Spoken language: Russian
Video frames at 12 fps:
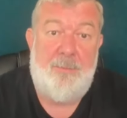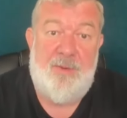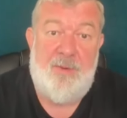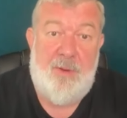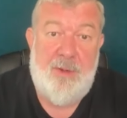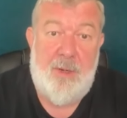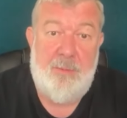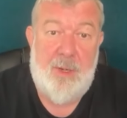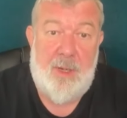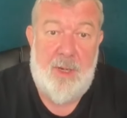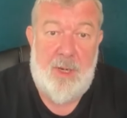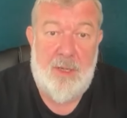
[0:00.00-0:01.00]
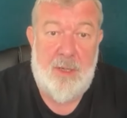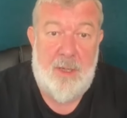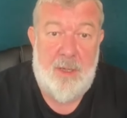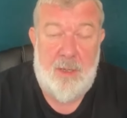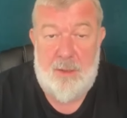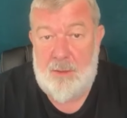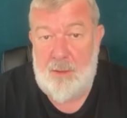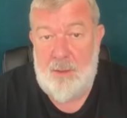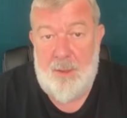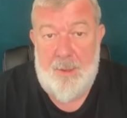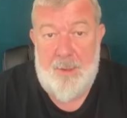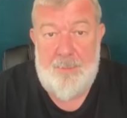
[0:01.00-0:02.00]
во время э,
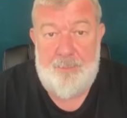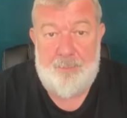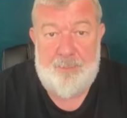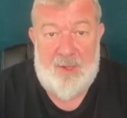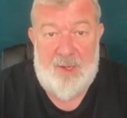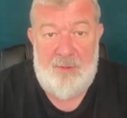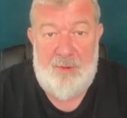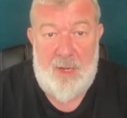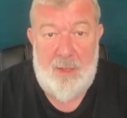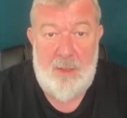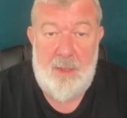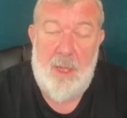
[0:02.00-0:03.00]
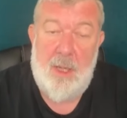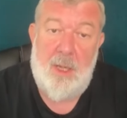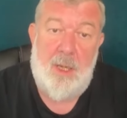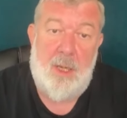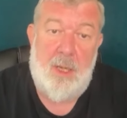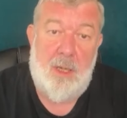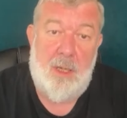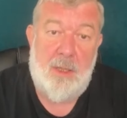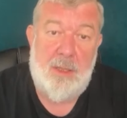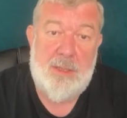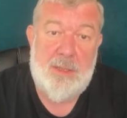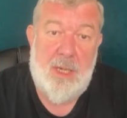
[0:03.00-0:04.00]
этой войны
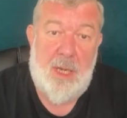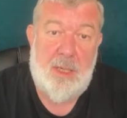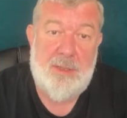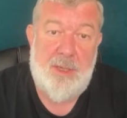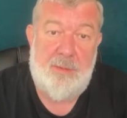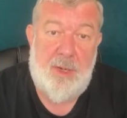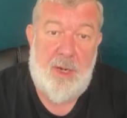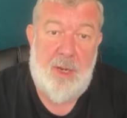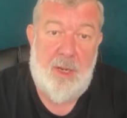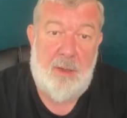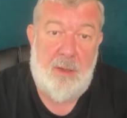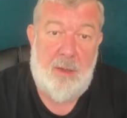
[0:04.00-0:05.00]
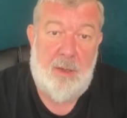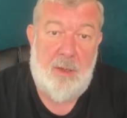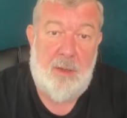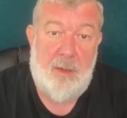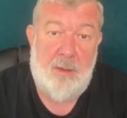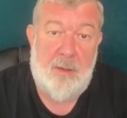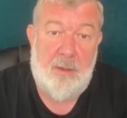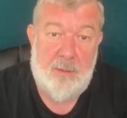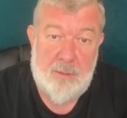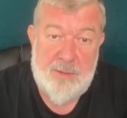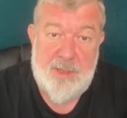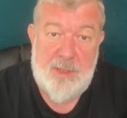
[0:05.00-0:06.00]
Э, за, северо, э,
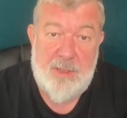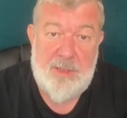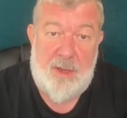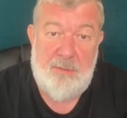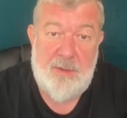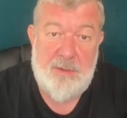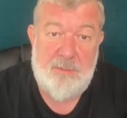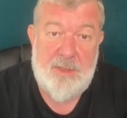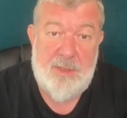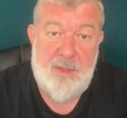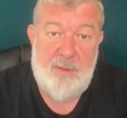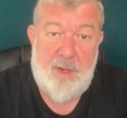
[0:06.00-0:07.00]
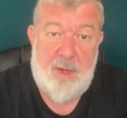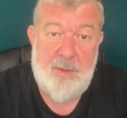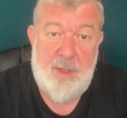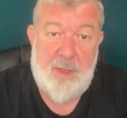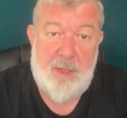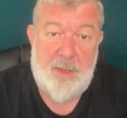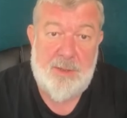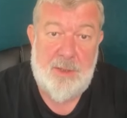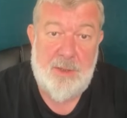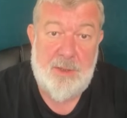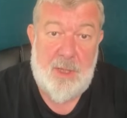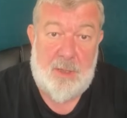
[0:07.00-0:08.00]
э, за независимость
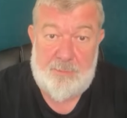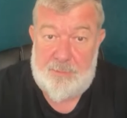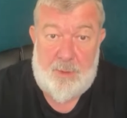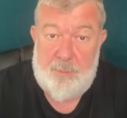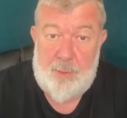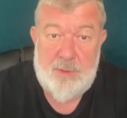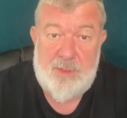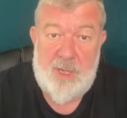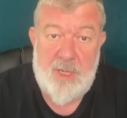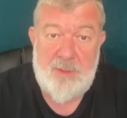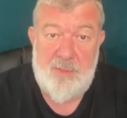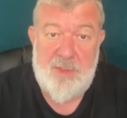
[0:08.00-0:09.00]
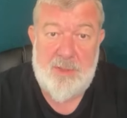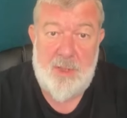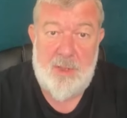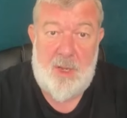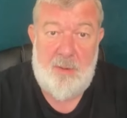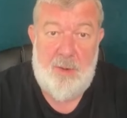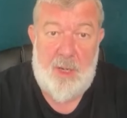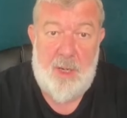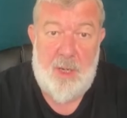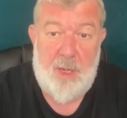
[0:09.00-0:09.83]
североамериканских штатов. Там просто расписки давали.